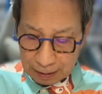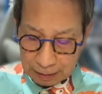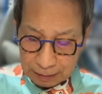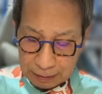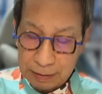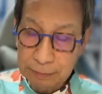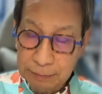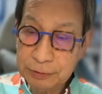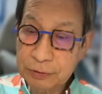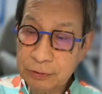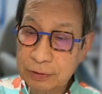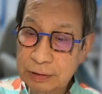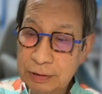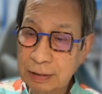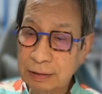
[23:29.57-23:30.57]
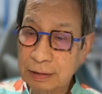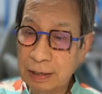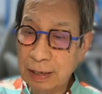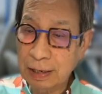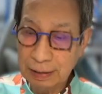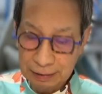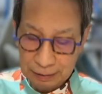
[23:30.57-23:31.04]
デブ症になって
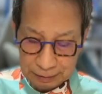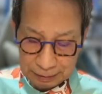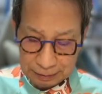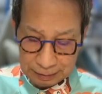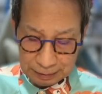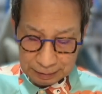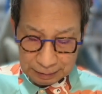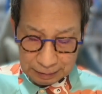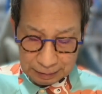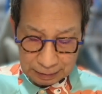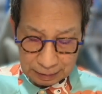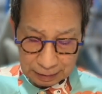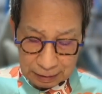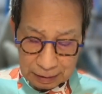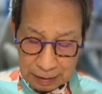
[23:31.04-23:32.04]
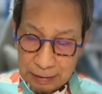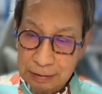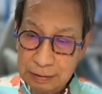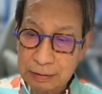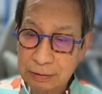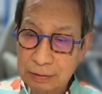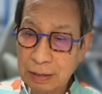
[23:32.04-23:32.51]
ね、あれなんで
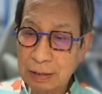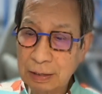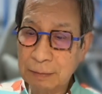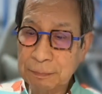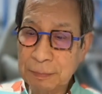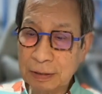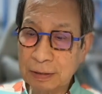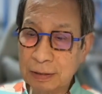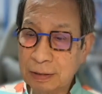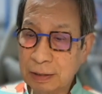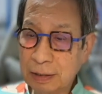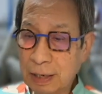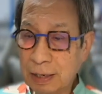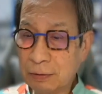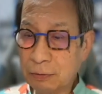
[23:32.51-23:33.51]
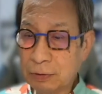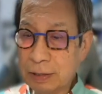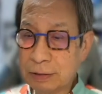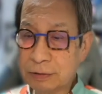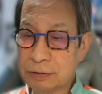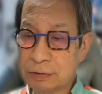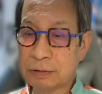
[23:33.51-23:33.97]
すけど、なんかやっぱり機械をね、
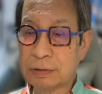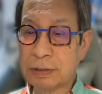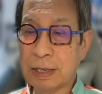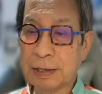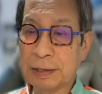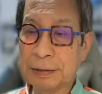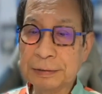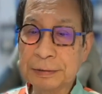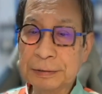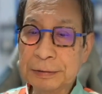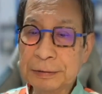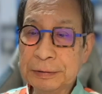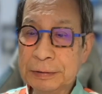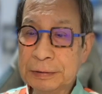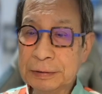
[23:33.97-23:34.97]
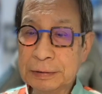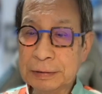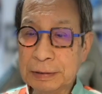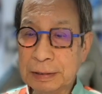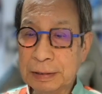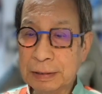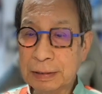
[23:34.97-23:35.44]
作って、
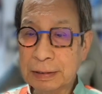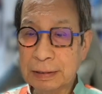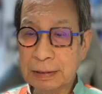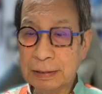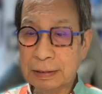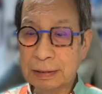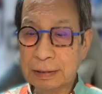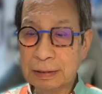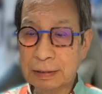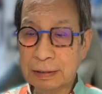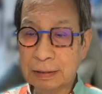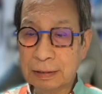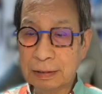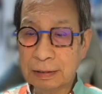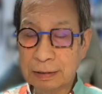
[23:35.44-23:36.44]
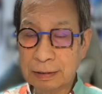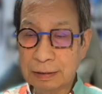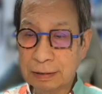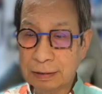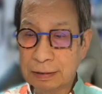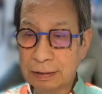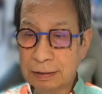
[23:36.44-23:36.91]

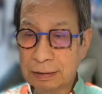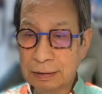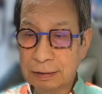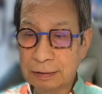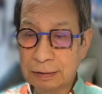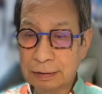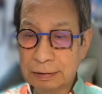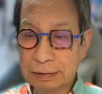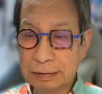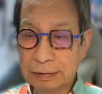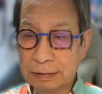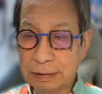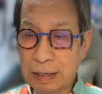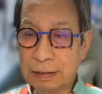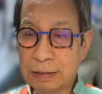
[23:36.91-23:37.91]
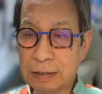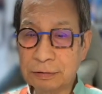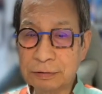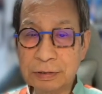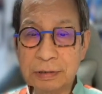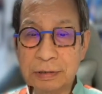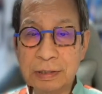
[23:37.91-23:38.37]
えー、元気なう
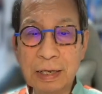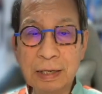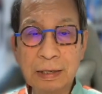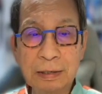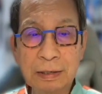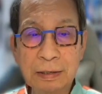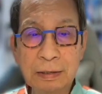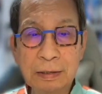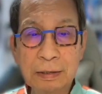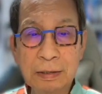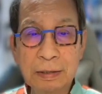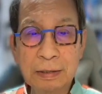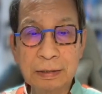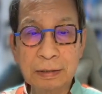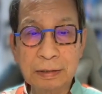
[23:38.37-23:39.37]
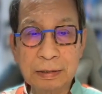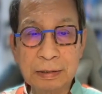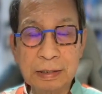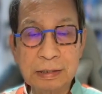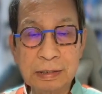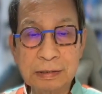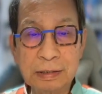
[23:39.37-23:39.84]
ちにね、木田
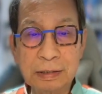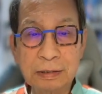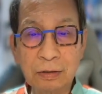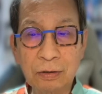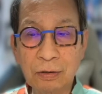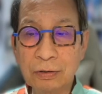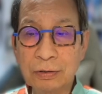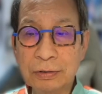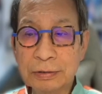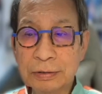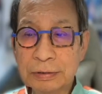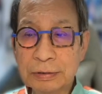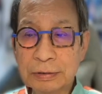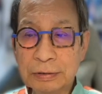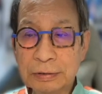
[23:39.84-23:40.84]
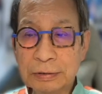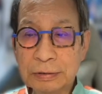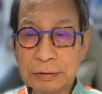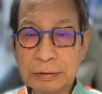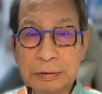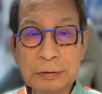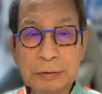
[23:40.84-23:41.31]
先生と、
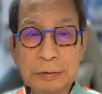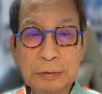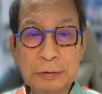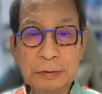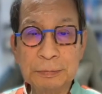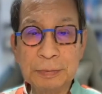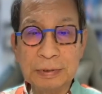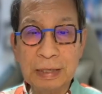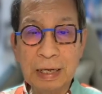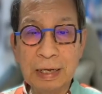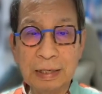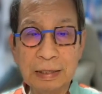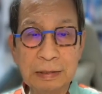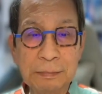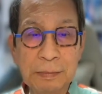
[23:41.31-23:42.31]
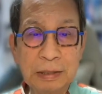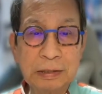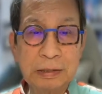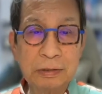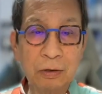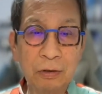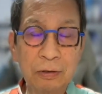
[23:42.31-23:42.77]
また今一
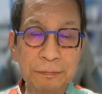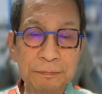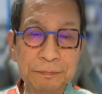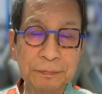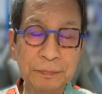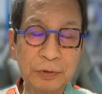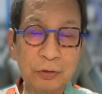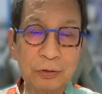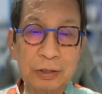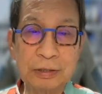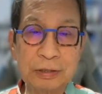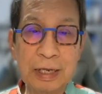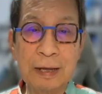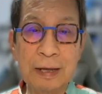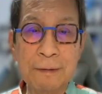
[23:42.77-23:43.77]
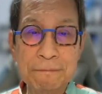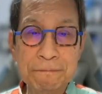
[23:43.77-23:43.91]
度、そうですね、